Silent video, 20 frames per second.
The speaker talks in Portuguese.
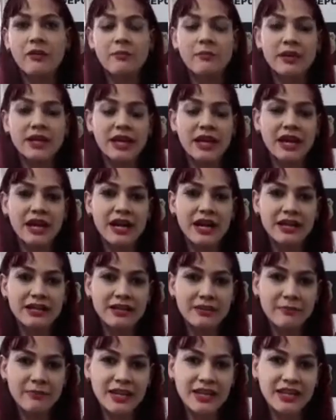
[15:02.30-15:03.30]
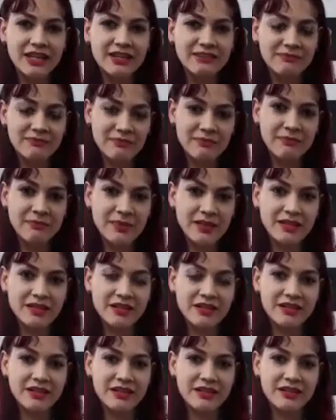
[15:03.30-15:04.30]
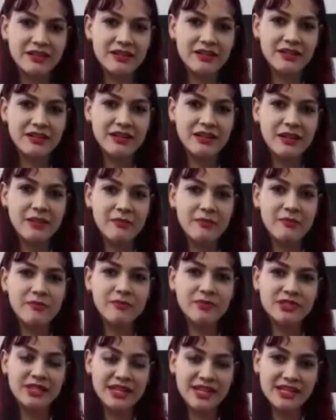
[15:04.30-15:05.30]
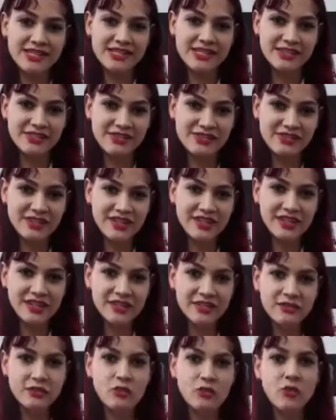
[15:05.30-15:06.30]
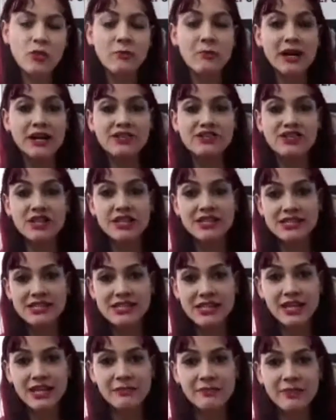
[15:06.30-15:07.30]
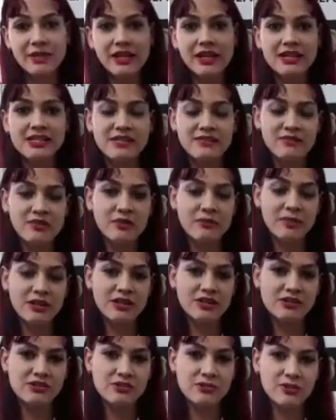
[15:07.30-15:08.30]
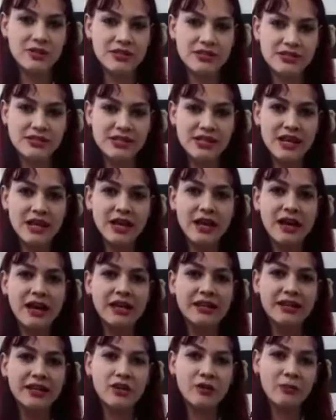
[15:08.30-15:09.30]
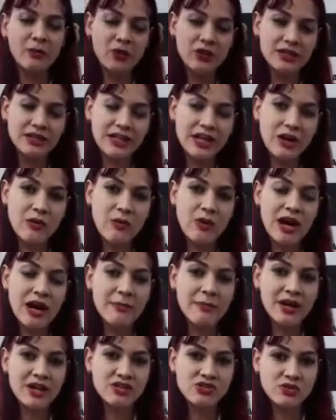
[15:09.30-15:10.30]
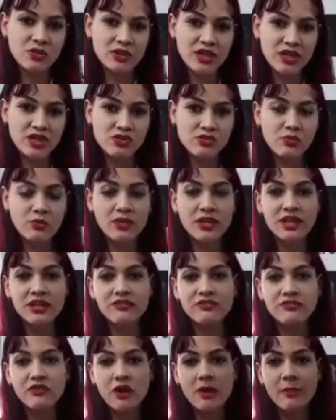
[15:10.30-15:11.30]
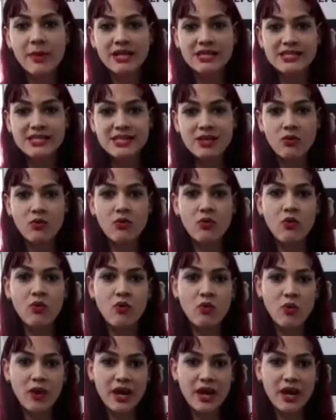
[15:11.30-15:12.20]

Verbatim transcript: Obrigada pela, pela, por ter assistido, compartilhe sempre as informações. Aqui é o Hortal Amazonas 1, informação com